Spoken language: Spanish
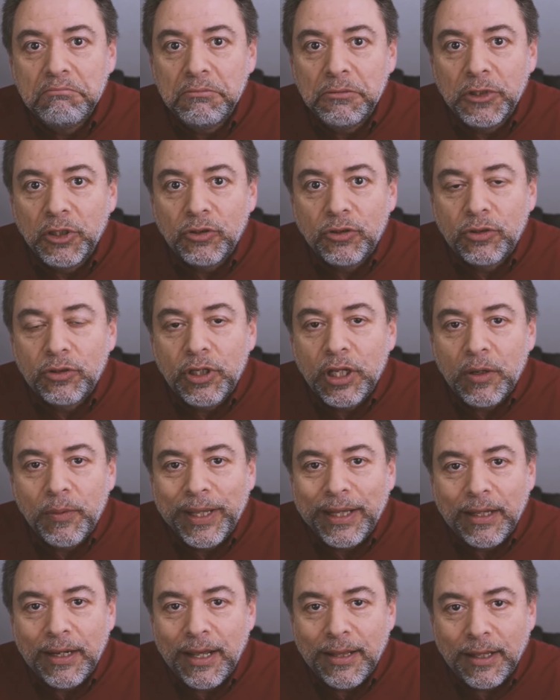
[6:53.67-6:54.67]
no
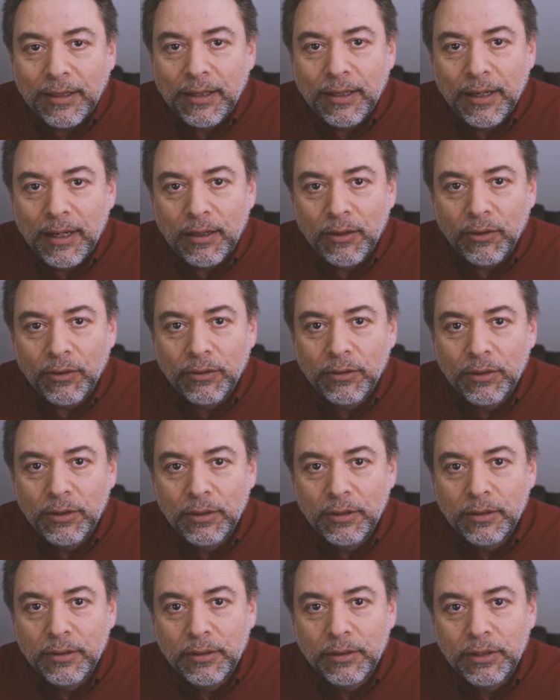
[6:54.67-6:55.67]
sirve de nada tenerlo.
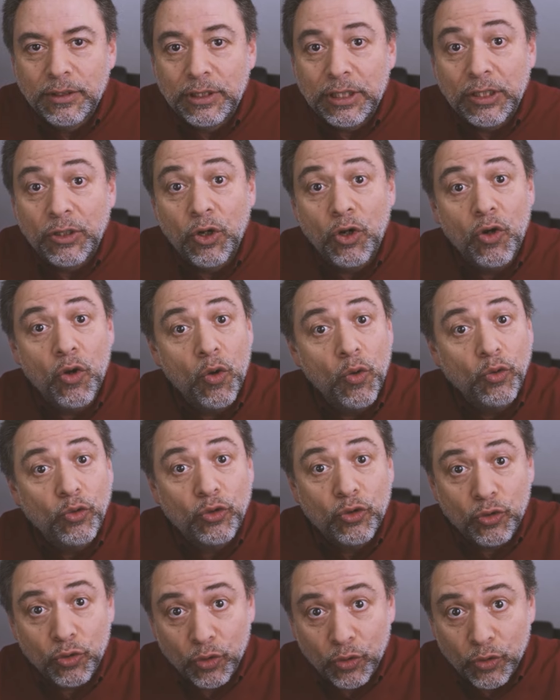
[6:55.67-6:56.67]
Si no lo
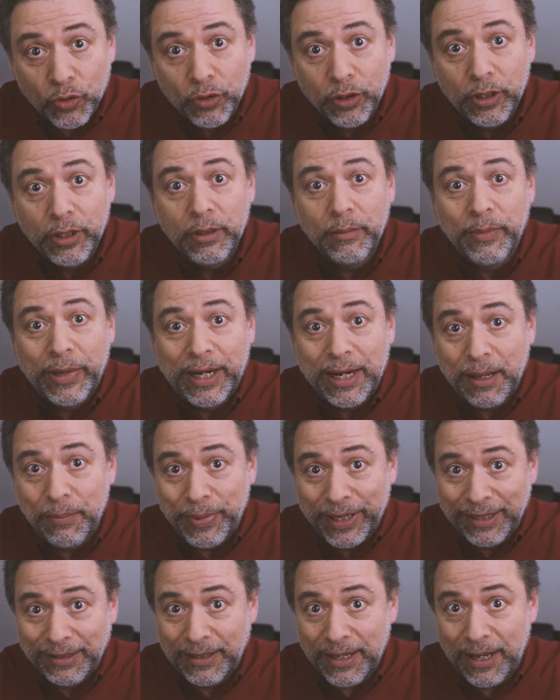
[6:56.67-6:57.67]
uso para
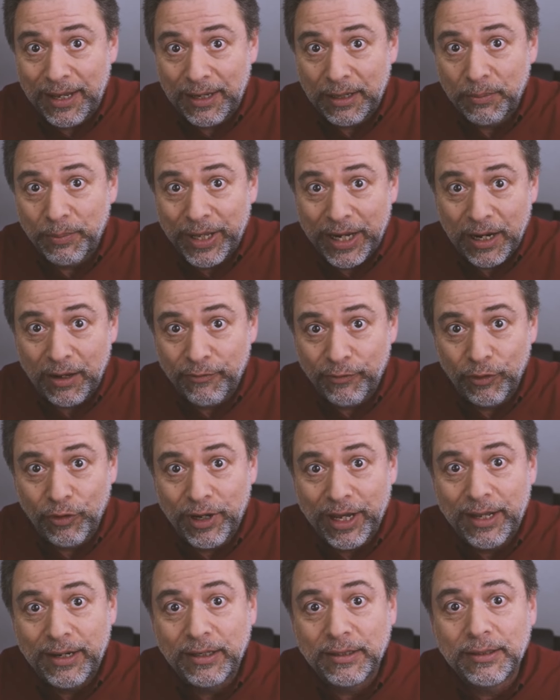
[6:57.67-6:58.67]
apretar, para
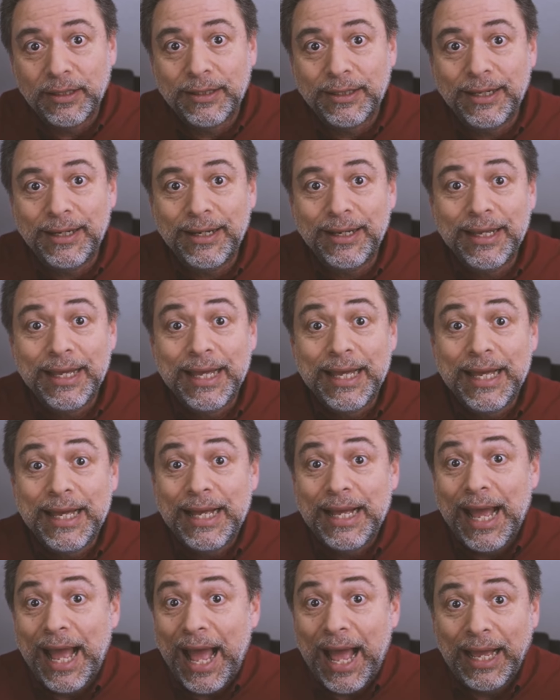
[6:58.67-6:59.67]
aflojar, etc.,
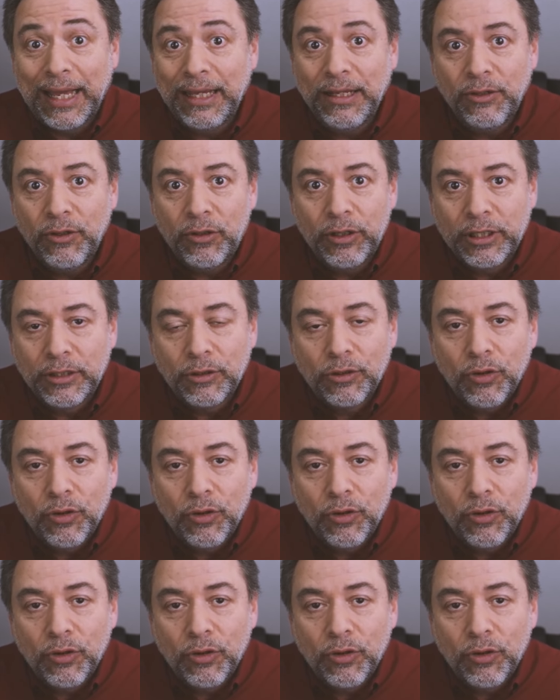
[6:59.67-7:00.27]
ahí no le